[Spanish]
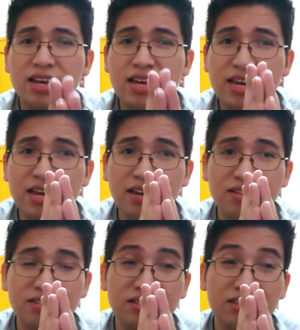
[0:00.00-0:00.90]
y
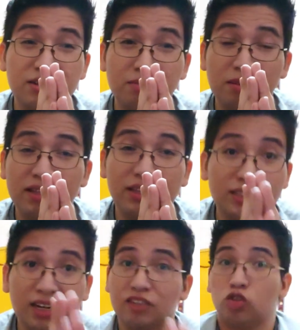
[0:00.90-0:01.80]
simplemente
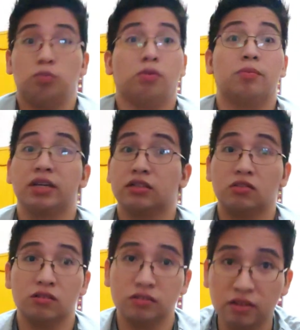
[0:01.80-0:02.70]
saca tus propias
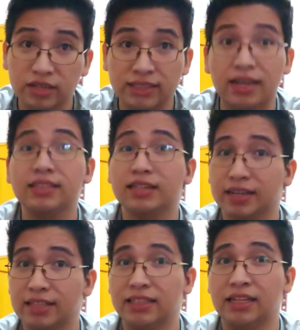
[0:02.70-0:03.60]
conclusiones
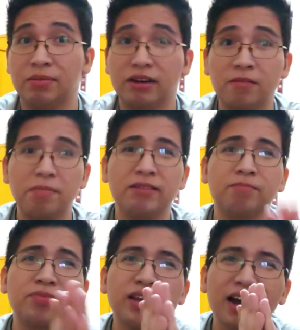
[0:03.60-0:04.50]
acerca de este tema.
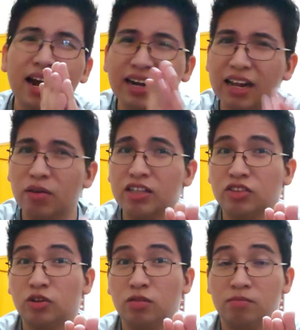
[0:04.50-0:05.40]
Bien, aclarado
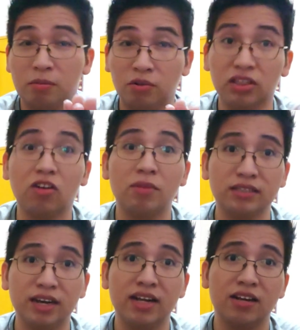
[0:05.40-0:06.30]
esto, vamos a
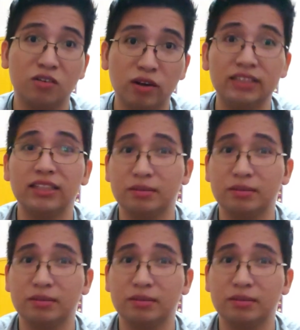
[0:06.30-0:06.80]
comenzar con este